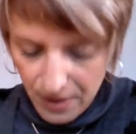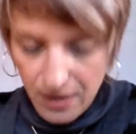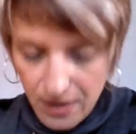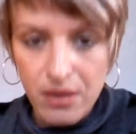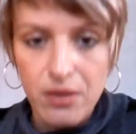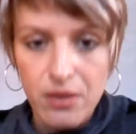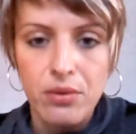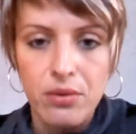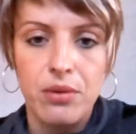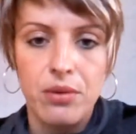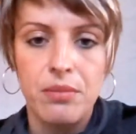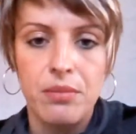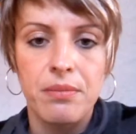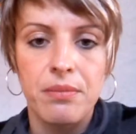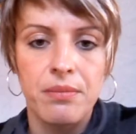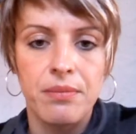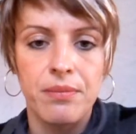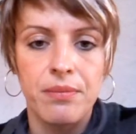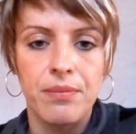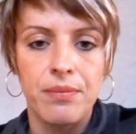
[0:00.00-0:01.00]
On verra
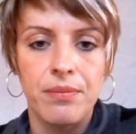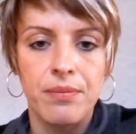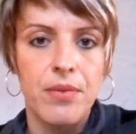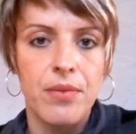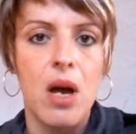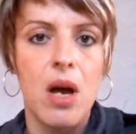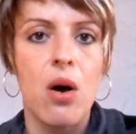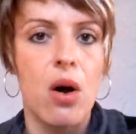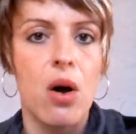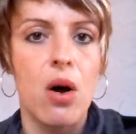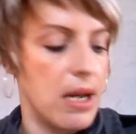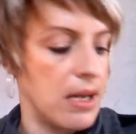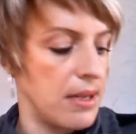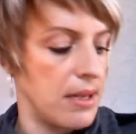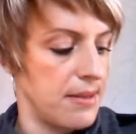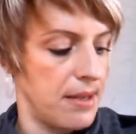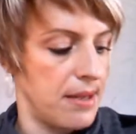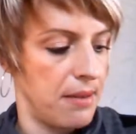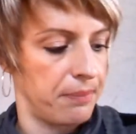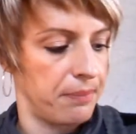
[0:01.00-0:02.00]
bien euh,
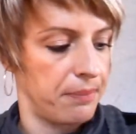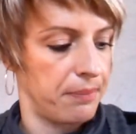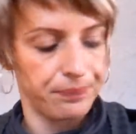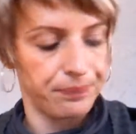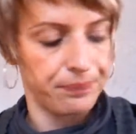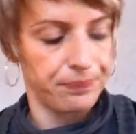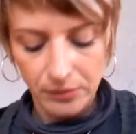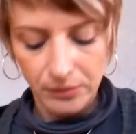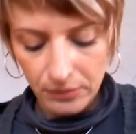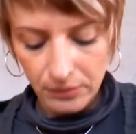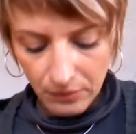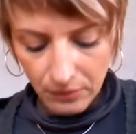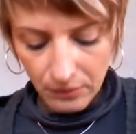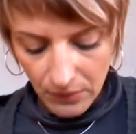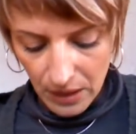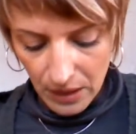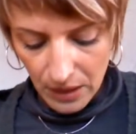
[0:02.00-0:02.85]
à l'essai.